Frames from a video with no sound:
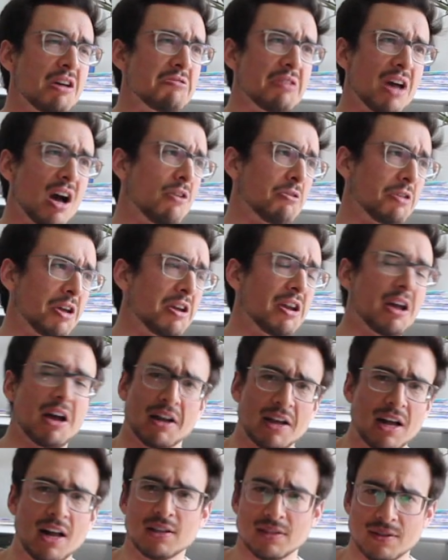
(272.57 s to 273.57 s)
ja okay, der
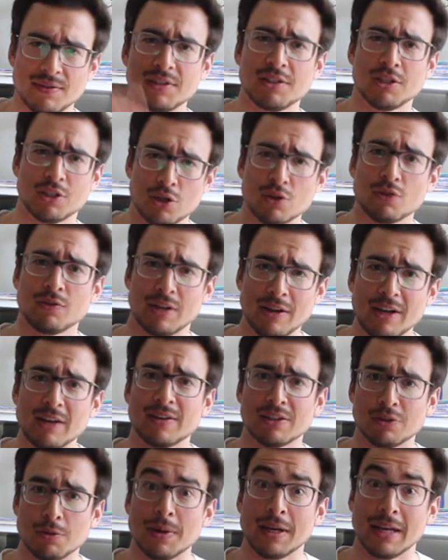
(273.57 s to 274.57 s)
Herr Karls, der wird sich schon
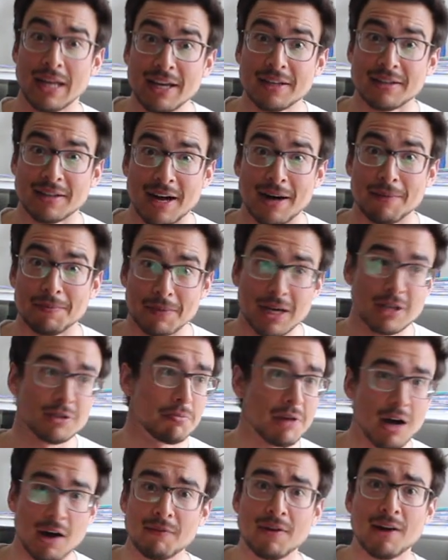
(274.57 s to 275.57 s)
irgendwas überlegt haben,
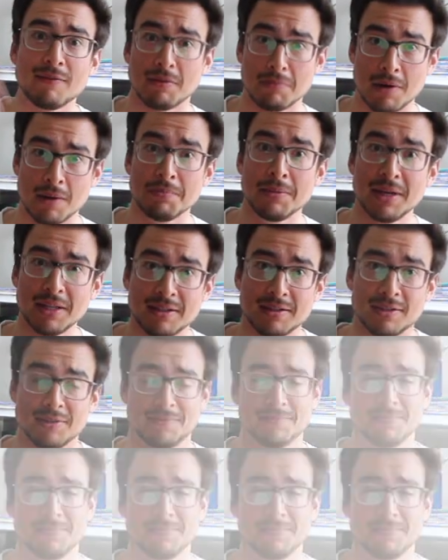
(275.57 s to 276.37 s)
also machen wir einfach mal mit.